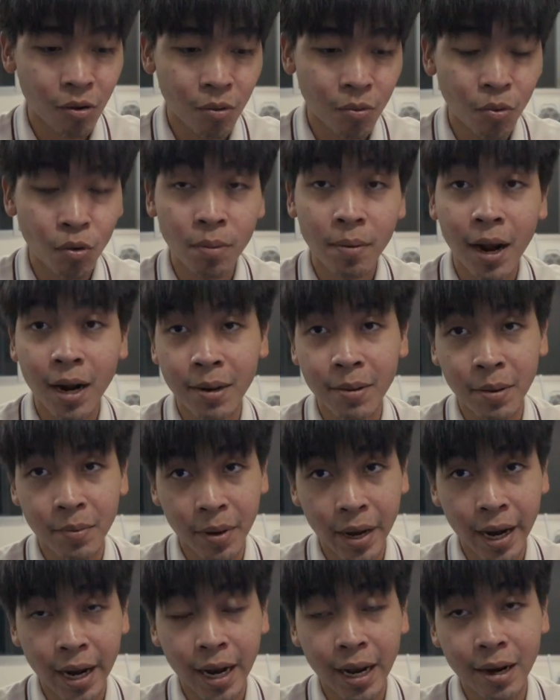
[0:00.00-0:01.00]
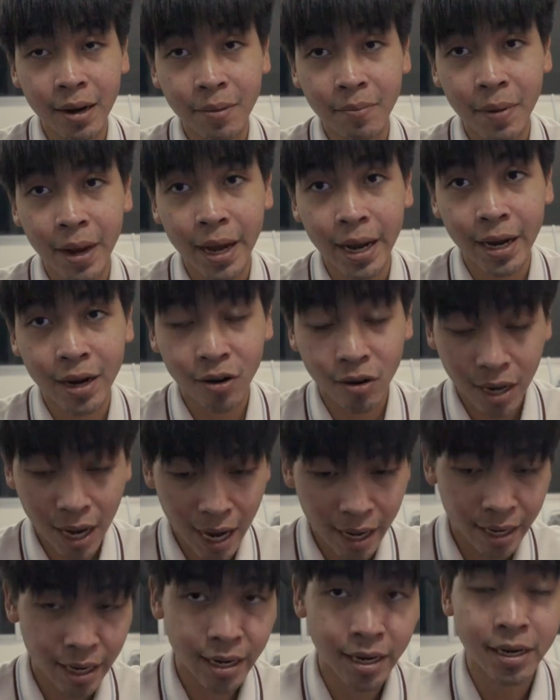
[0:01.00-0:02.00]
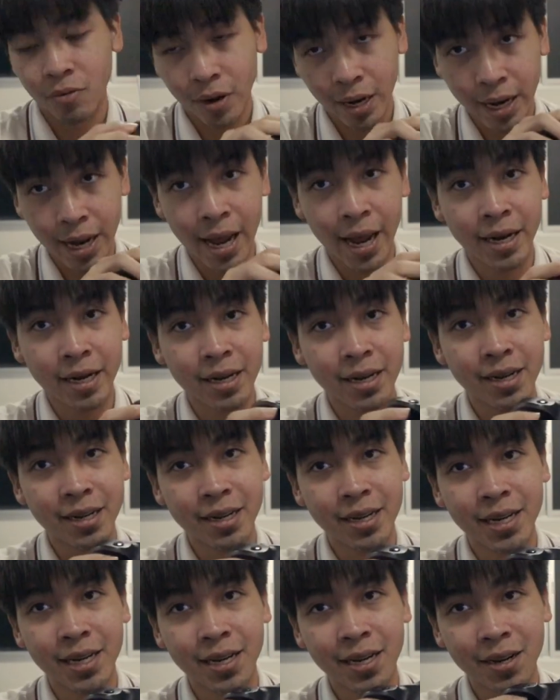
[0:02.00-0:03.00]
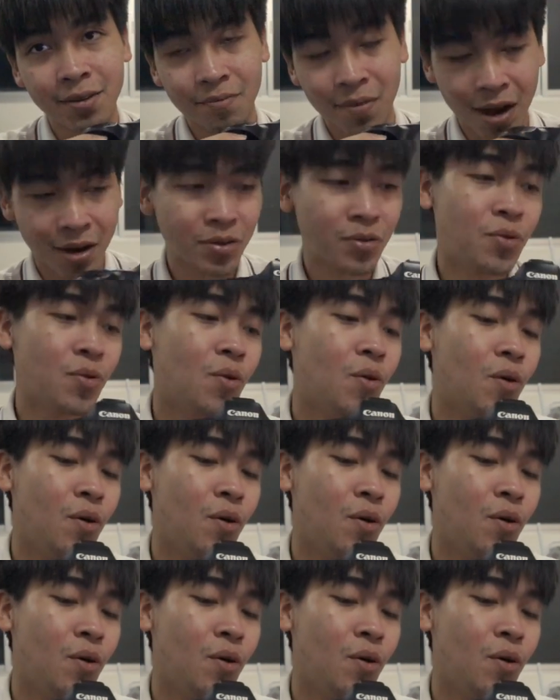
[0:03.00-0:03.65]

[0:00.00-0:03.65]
พูดพังทำเพลงกันไปค่อนข้างเยอะวันดีเอ็กมาร์คทู